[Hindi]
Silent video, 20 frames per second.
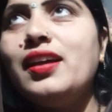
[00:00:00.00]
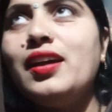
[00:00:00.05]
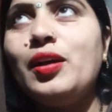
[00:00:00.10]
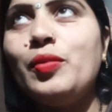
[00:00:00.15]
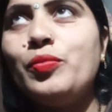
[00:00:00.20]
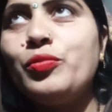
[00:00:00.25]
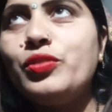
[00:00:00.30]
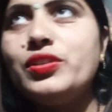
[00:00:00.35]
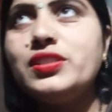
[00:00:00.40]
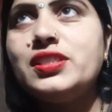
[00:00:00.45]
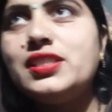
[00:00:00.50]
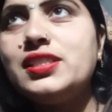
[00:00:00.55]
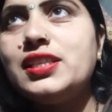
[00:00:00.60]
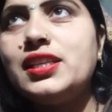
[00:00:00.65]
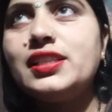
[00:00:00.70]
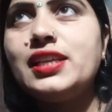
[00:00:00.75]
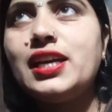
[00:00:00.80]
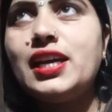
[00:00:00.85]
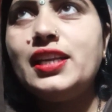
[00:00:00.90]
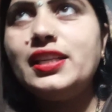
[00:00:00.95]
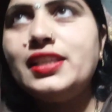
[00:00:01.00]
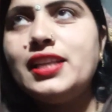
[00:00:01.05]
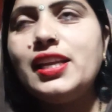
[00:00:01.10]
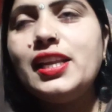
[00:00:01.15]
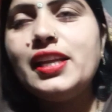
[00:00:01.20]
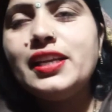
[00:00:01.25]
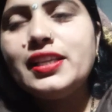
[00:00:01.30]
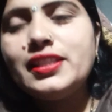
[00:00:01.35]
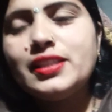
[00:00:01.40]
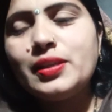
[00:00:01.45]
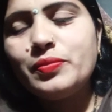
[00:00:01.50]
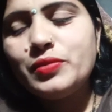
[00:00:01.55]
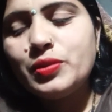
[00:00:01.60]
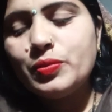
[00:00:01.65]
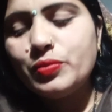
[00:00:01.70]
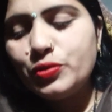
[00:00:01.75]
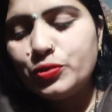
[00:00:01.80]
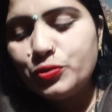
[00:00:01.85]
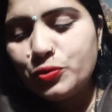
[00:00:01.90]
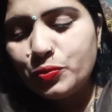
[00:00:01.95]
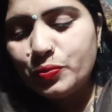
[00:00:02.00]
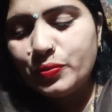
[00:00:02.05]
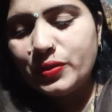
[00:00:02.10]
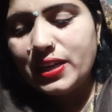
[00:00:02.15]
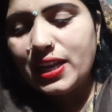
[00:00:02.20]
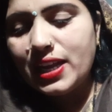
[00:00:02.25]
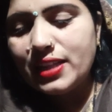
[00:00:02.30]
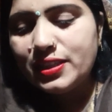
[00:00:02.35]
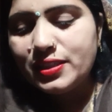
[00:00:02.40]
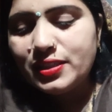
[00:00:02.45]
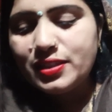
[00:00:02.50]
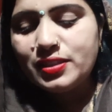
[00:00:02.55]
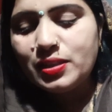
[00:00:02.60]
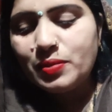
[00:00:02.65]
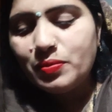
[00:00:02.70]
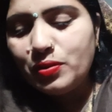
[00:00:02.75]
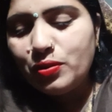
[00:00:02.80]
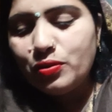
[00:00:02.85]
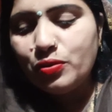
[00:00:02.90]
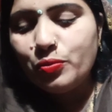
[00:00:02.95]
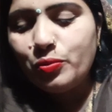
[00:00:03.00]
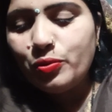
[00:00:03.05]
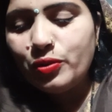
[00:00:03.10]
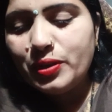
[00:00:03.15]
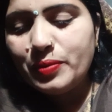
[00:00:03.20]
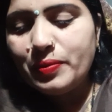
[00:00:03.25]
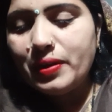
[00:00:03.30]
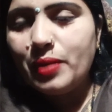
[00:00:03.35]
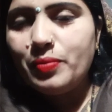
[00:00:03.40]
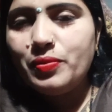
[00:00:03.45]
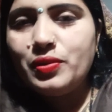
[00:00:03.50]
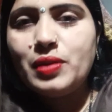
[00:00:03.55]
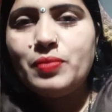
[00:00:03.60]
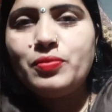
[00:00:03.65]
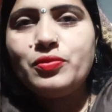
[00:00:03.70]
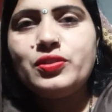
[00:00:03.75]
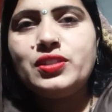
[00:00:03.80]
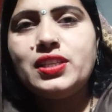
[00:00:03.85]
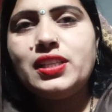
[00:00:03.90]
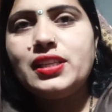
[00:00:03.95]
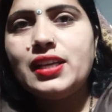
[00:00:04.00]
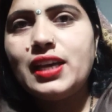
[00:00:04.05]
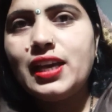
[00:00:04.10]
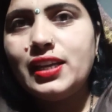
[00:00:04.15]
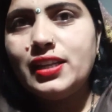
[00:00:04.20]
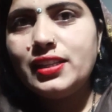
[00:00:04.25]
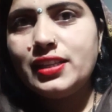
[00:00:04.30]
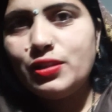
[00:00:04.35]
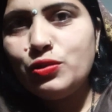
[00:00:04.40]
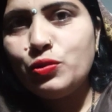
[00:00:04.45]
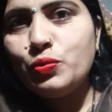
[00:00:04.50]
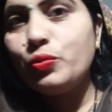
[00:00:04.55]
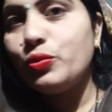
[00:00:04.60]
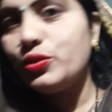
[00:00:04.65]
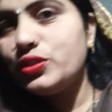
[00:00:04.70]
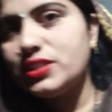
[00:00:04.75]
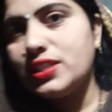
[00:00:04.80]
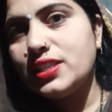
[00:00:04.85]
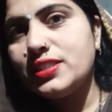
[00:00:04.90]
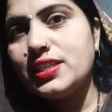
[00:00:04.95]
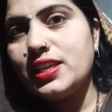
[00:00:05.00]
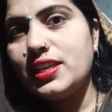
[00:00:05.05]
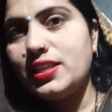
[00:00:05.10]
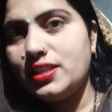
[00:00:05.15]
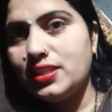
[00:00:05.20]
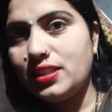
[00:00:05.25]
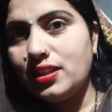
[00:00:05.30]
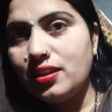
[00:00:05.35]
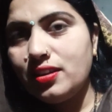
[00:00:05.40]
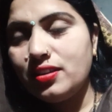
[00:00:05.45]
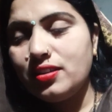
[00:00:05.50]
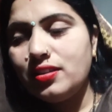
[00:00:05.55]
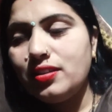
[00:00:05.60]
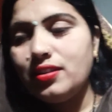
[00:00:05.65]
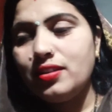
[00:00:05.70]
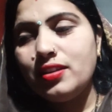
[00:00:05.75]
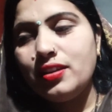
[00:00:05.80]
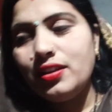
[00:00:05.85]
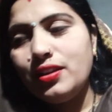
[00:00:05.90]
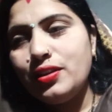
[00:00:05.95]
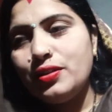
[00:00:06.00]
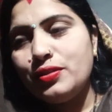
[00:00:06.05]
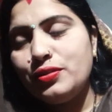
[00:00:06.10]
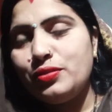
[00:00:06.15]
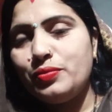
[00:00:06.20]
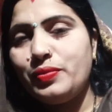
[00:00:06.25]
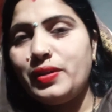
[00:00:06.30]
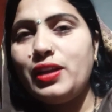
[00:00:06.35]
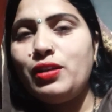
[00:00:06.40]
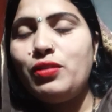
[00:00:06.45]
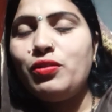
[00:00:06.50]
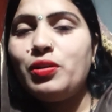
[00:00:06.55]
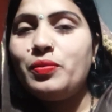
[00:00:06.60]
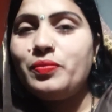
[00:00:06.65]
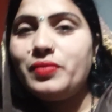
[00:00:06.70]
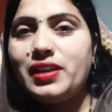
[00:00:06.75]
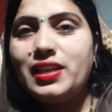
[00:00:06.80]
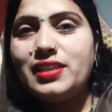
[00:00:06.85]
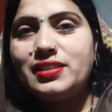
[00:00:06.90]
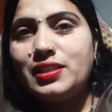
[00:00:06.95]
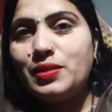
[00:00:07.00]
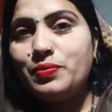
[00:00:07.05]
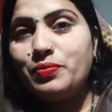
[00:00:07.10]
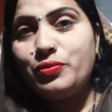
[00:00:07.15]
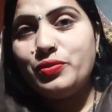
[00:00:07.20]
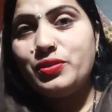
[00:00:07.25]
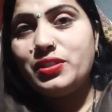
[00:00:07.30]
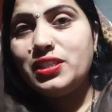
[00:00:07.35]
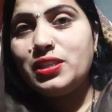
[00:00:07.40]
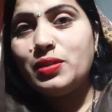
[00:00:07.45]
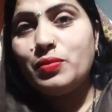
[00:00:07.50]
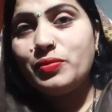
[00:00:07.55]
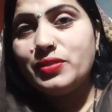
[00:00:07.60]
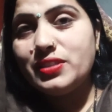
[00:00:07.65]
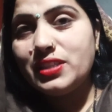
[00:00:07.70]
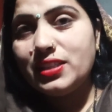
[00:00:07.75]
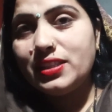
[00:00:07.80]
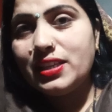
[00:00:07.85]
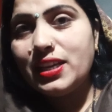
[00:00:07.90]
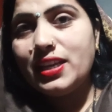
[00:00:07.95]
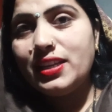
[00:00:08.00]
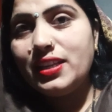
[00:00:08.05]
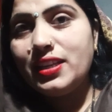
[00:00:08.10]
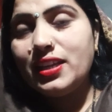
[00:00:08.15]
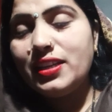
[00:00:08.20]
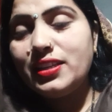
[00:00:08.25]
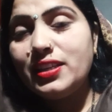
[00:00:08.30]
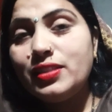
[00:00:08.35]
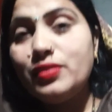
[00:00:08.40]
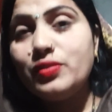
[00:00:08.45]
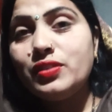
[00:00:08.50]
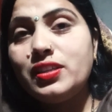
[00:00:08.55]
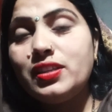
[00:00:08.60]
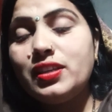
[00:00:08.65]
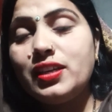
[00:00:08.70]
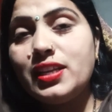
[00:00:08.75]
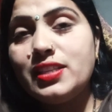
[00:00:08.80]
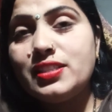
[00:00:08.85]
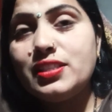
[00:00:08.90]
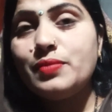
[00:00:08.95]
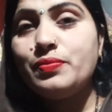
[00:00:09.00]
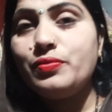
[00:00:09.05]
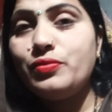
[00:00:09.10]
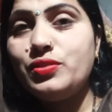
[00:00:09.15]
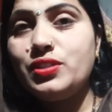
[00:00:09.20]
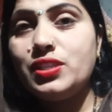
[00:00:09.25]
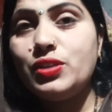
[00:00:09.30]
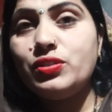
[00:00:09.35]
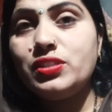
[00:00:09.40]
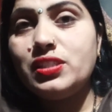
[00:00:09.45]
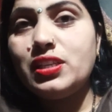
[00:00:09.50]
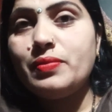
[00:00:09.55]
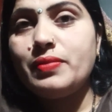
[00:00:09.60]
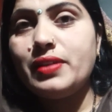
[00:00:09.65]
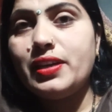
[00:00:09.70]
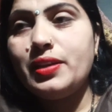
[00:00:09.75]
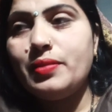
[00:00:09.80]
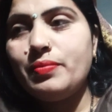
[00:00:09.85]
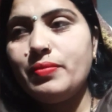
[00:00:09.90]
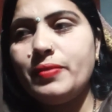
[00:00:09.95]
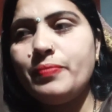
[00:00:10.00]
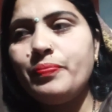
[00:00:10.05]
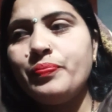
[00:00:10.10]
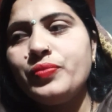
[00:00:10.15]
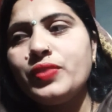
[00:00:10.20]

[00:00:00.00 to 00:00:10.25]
हमको इसे जानकारी नहीं लेकिन हम जब यूट्यूब पर आए ना तो सभी लोग बोले भाभी आपको जानकारी नहीं तो पूछना चाहिए ना तो भाई लोग हम कैसे पूछे जब हमें जानकारी है नहीं तो कैसे पूछे उसके बारे में